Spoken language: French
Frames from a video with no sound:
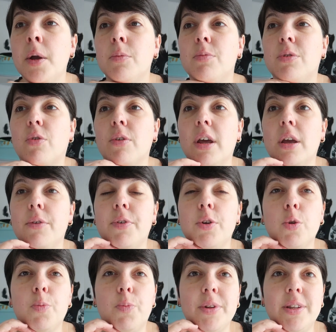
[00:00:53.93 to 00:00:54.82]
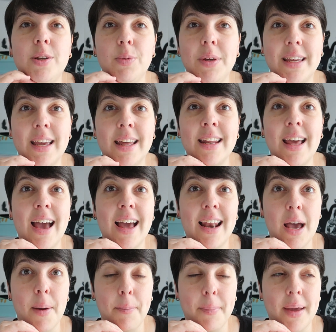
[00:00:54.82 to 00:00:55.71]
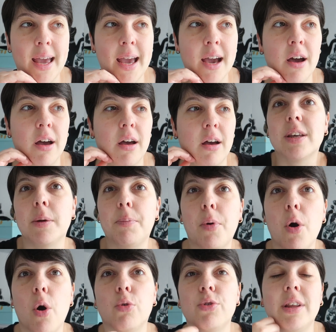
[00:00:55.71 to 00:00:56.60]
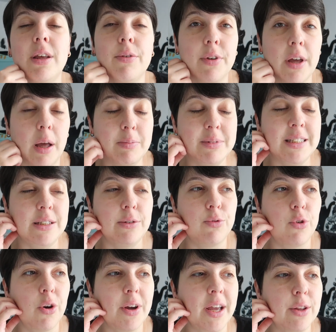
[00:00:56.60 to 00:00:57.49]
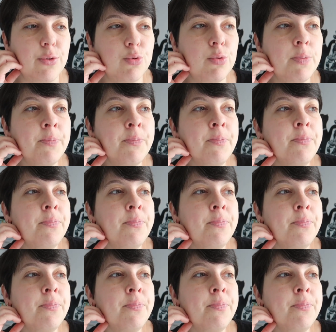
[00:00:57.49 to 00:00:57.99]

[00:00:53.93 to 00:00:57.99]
puisqu'on avait fait notre petit week-end à la mer, au Tréport, où j'avais fait un petit vlog et tout.